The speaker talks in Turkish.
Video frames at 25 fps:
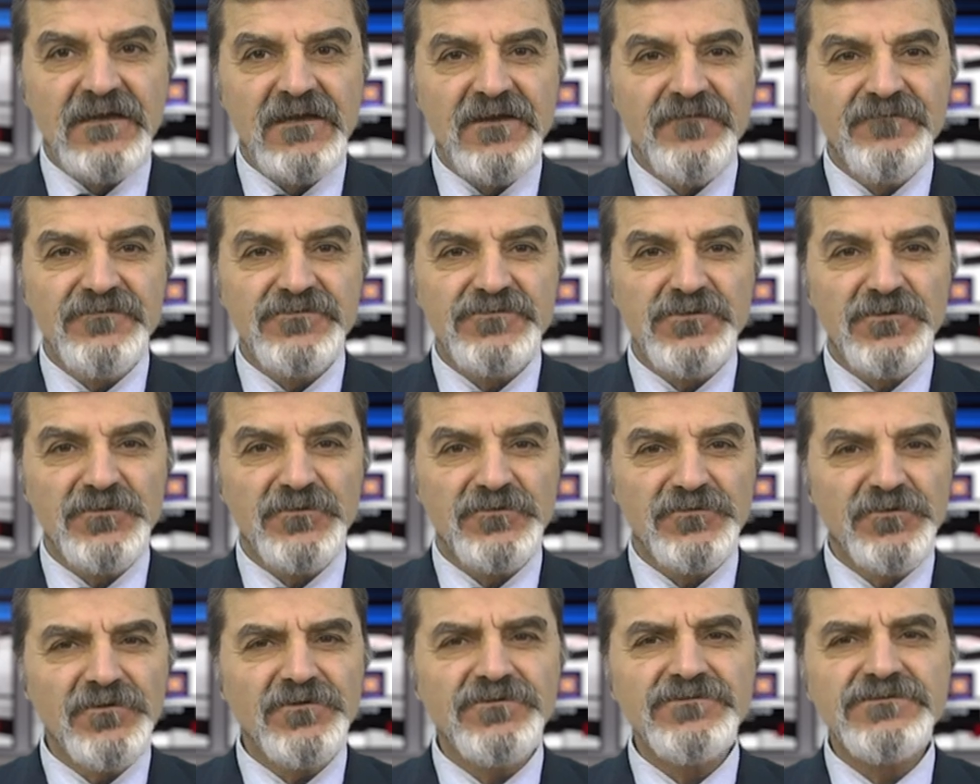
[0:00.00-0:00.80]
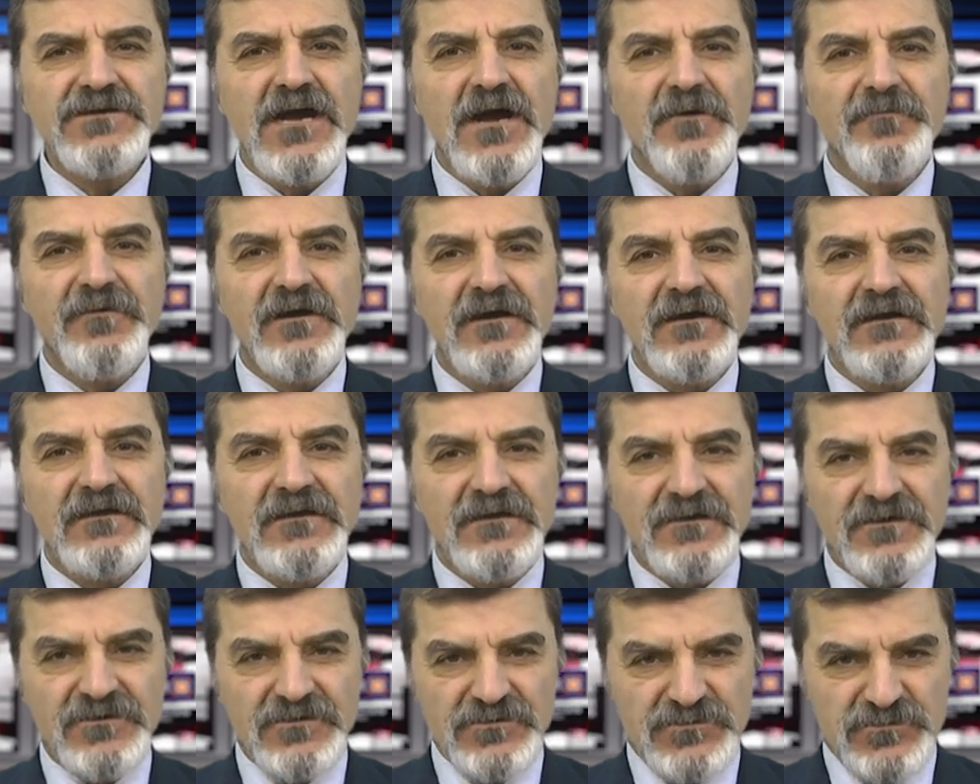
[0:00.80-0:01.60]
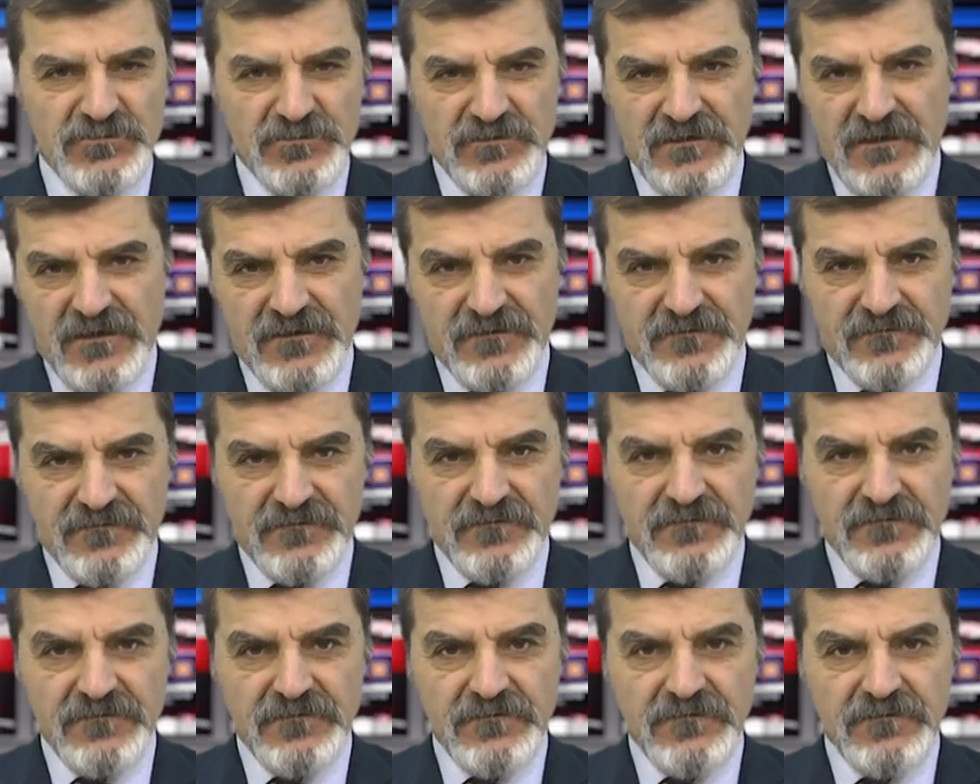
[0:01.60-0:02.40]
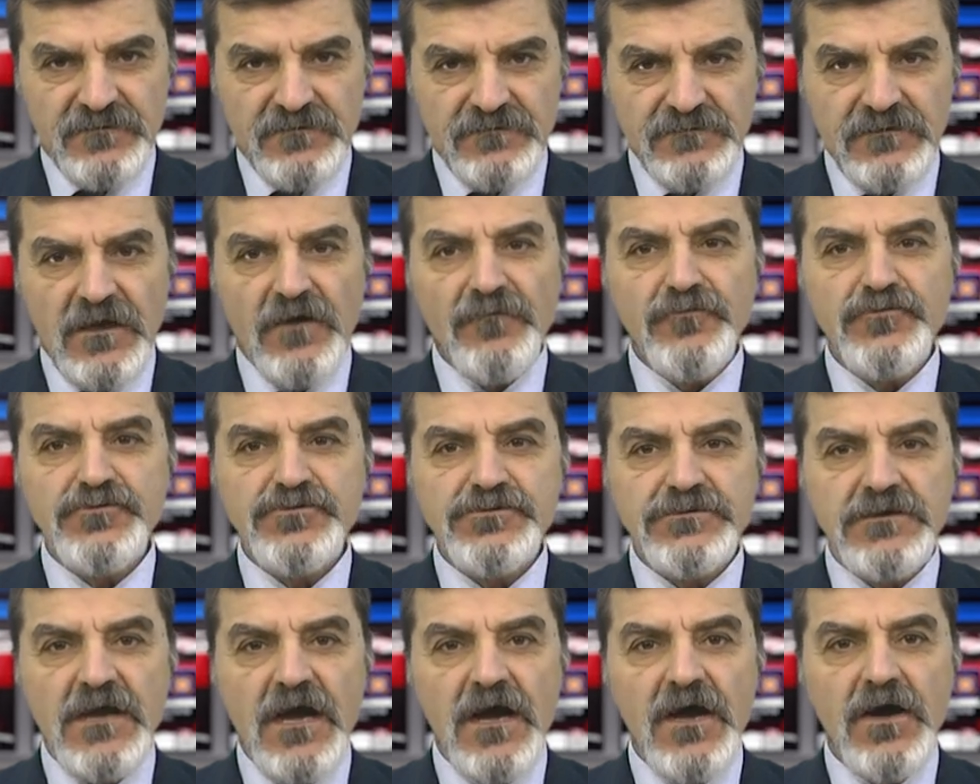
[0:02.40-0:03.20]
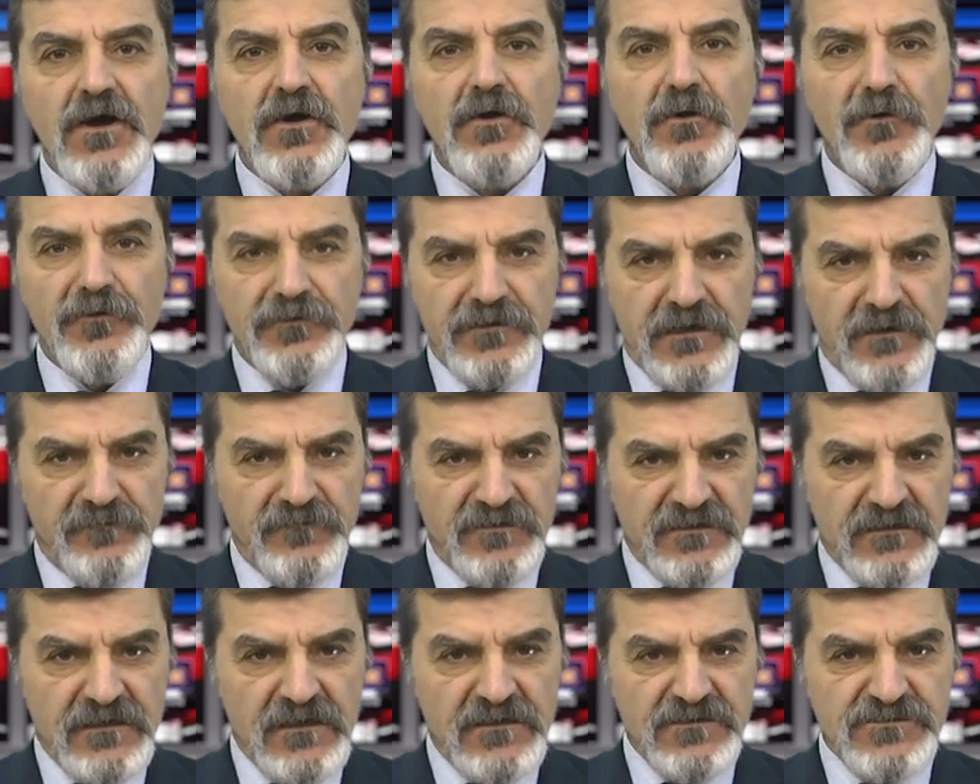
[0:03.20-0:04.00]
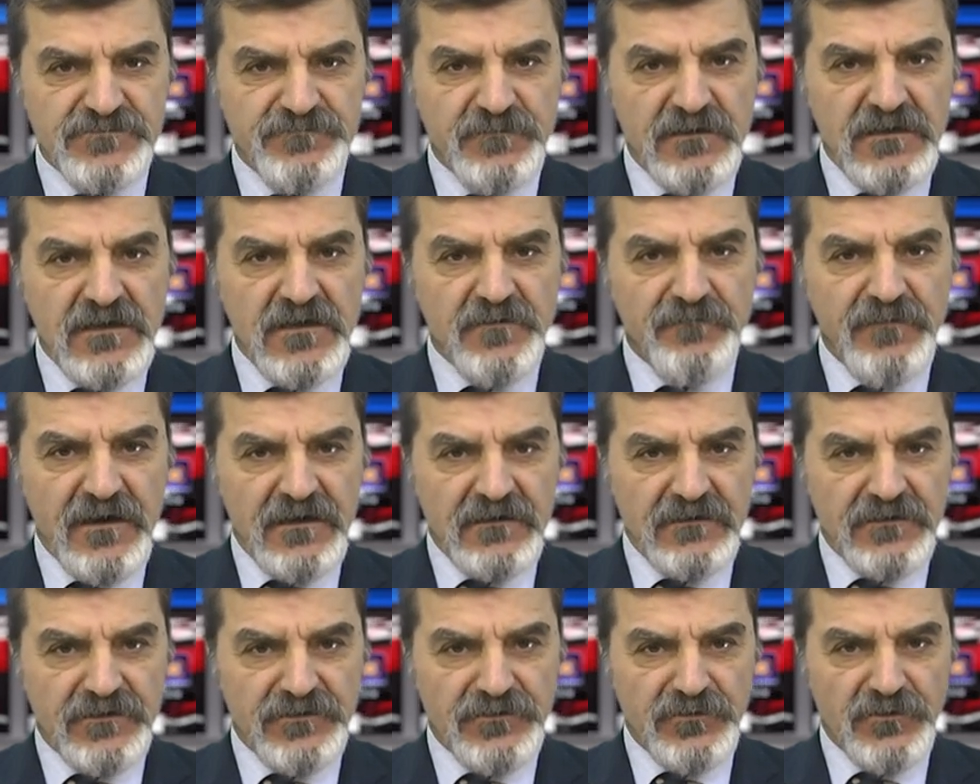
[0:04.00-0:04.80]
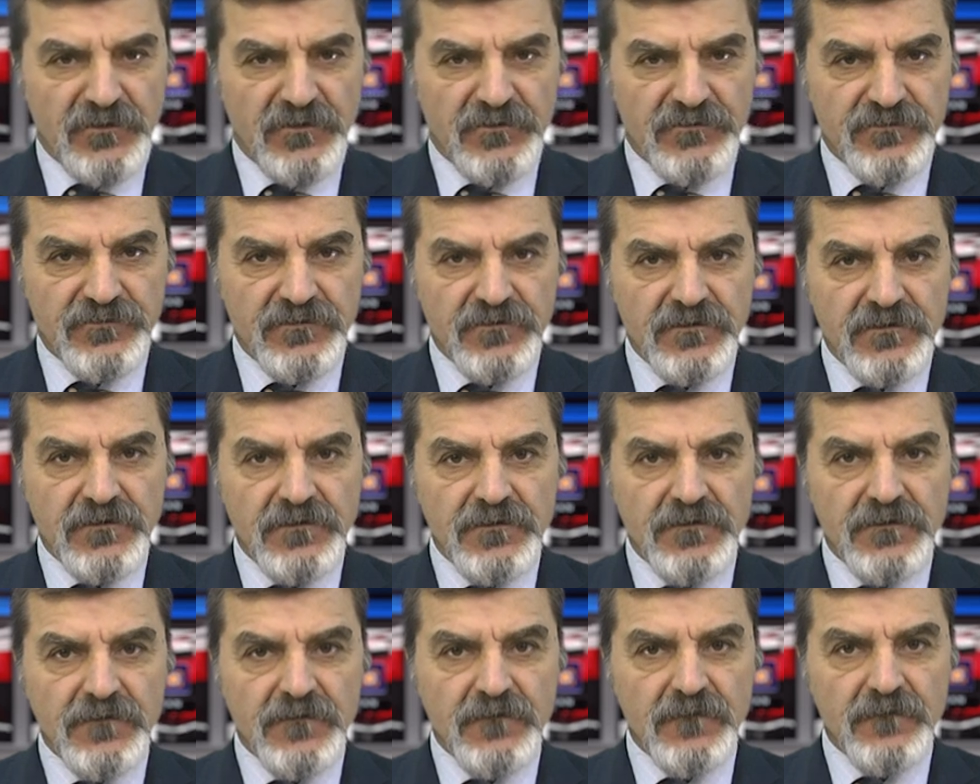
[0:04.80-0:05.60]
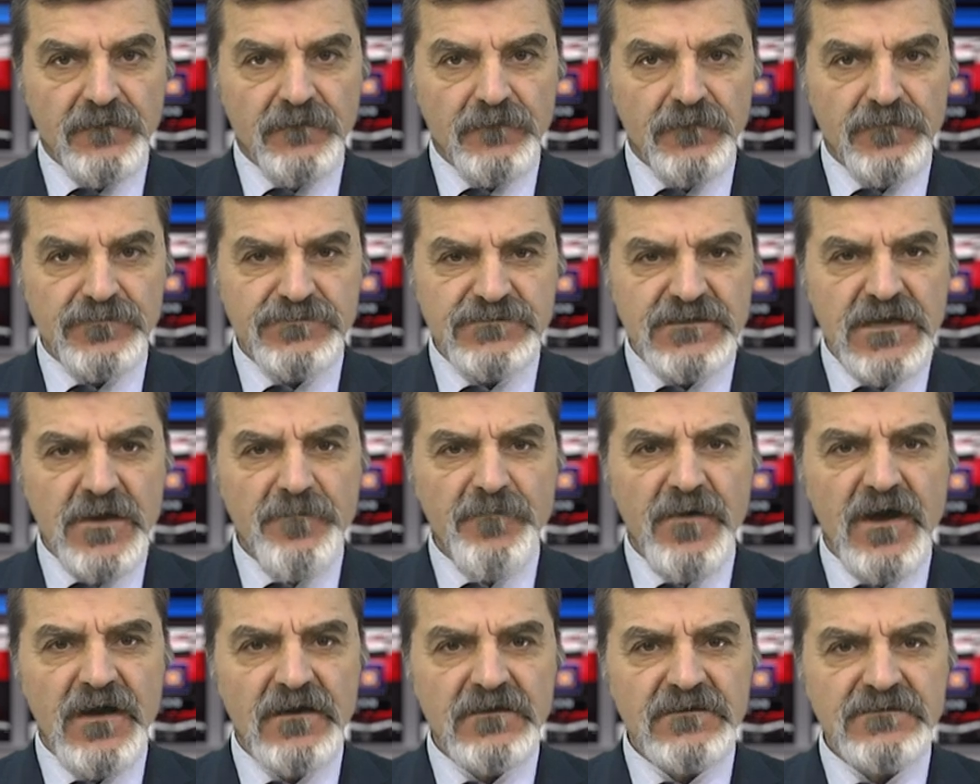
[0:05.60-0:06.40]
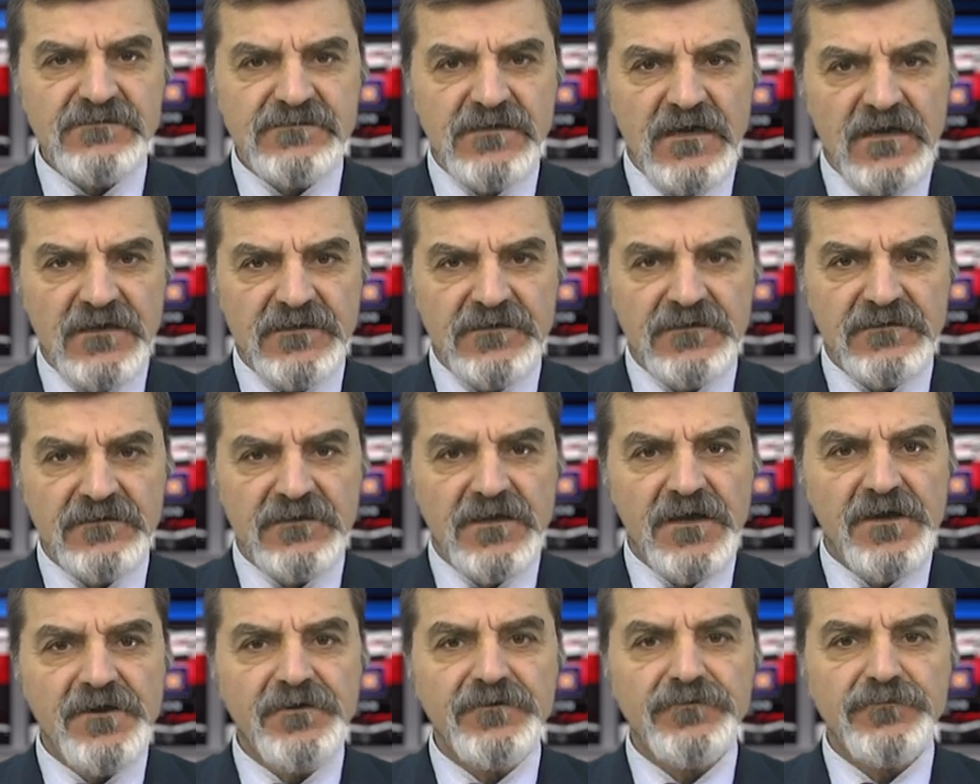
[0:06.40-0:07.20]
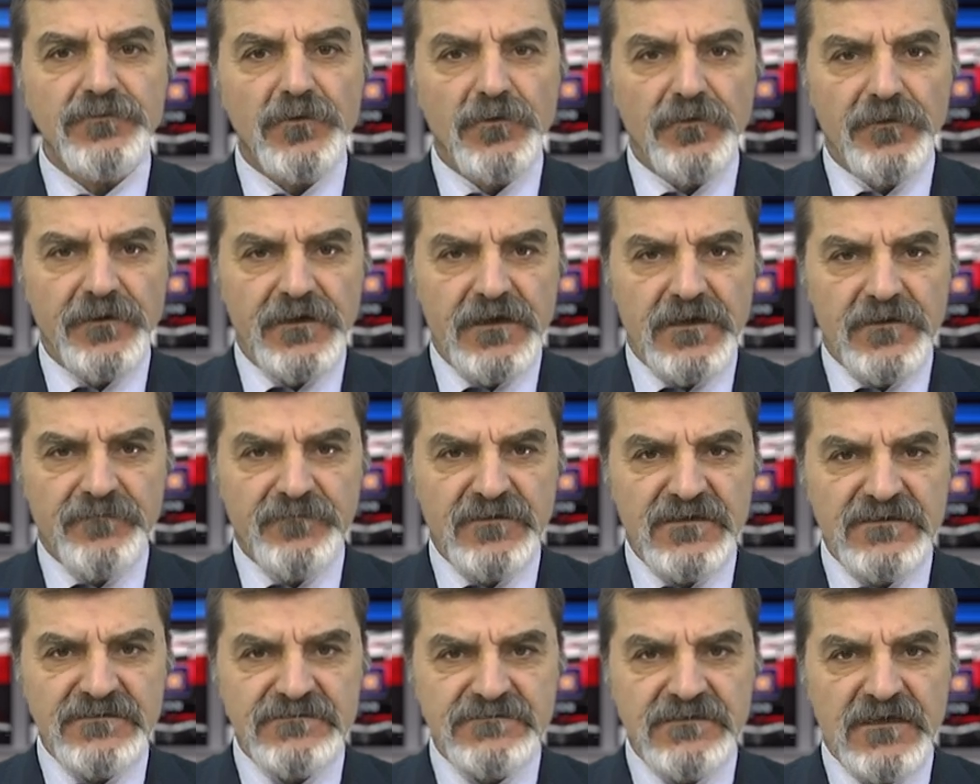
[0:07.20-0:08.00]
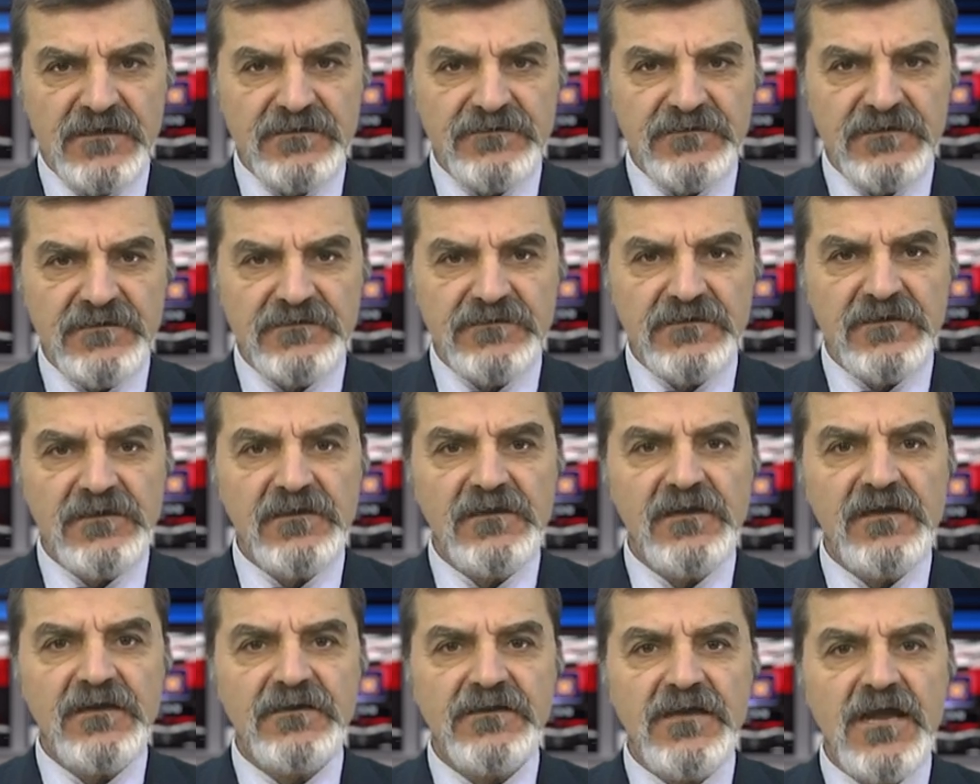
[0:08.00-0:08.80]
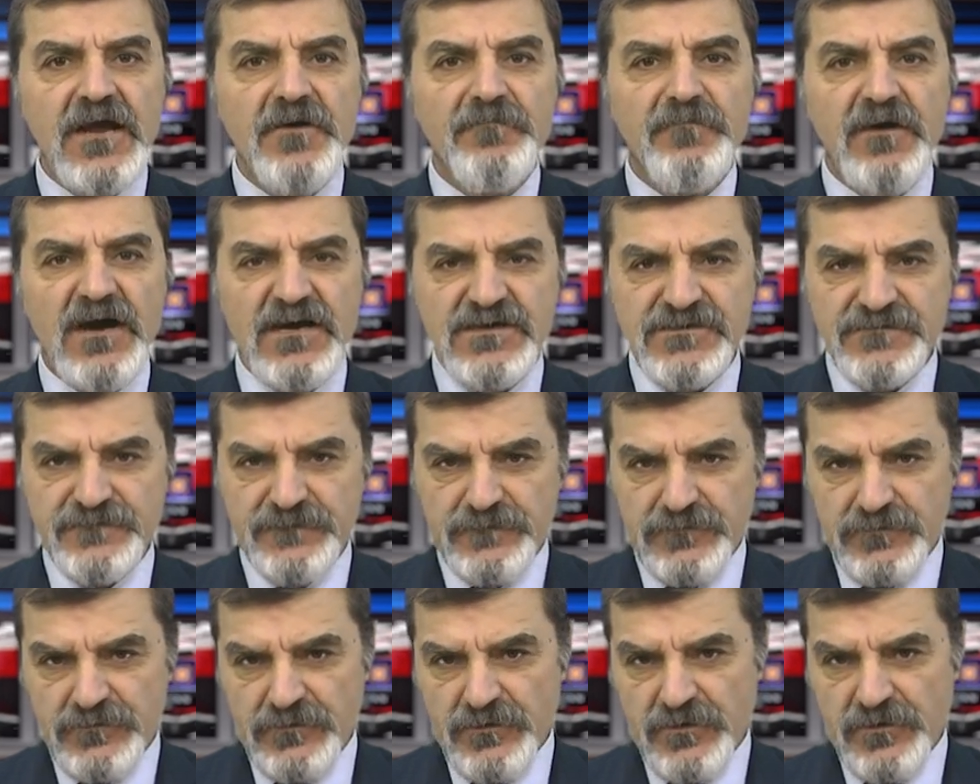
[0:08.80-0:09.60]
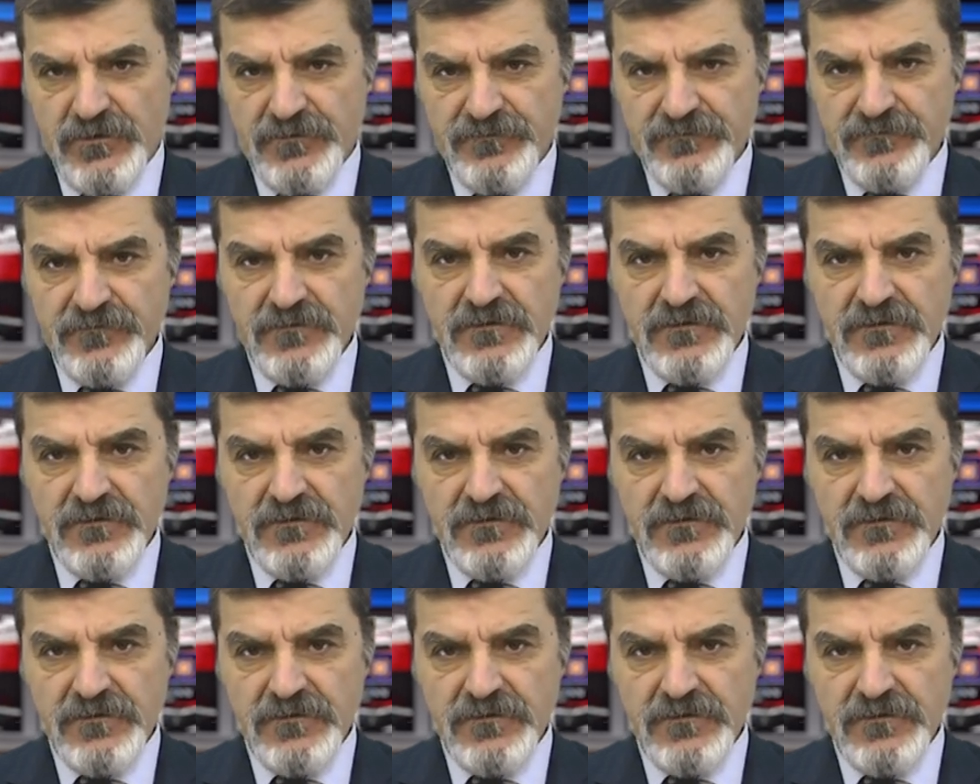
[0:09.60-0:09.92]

Televizyonu Türkçe haberleri sunar. Davuş'ta önemli gelişmeler bekleniyor. Boskebarlı sakinler Doğu Ermenistan yetkililerine başvuruyor.